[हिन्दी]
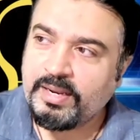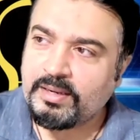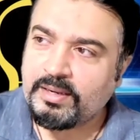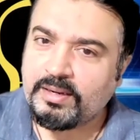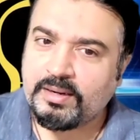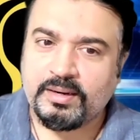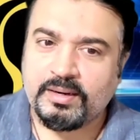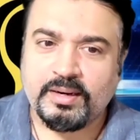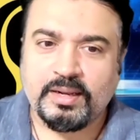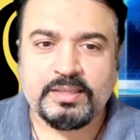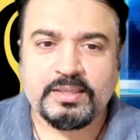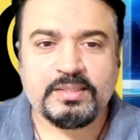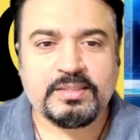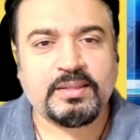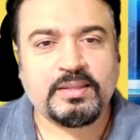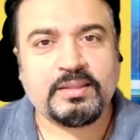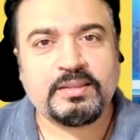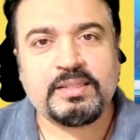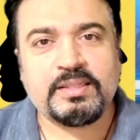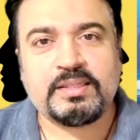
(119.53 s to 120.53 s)
एक
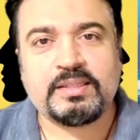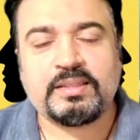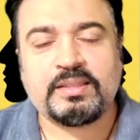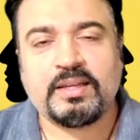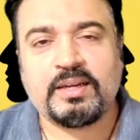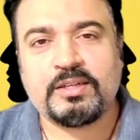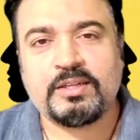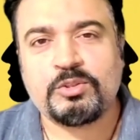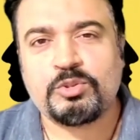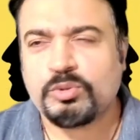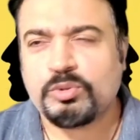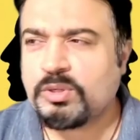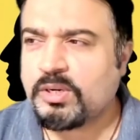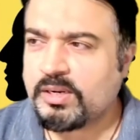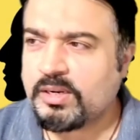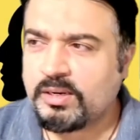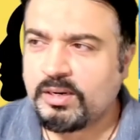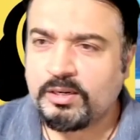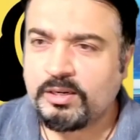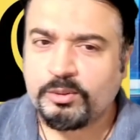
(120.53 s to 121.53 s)
रास्ता दिखता है जो
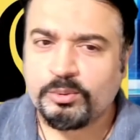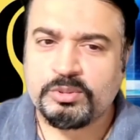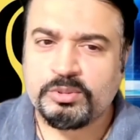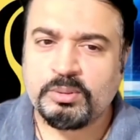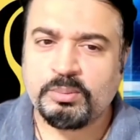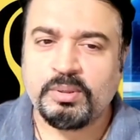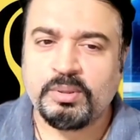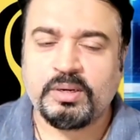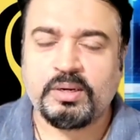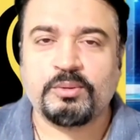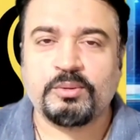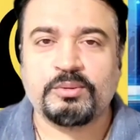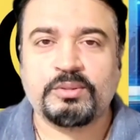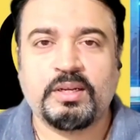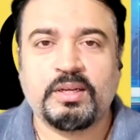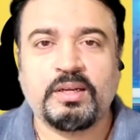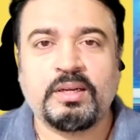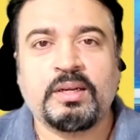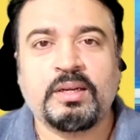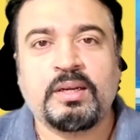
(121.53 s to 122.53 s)
कांटों से भरा
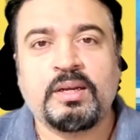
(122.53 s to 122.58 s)
होता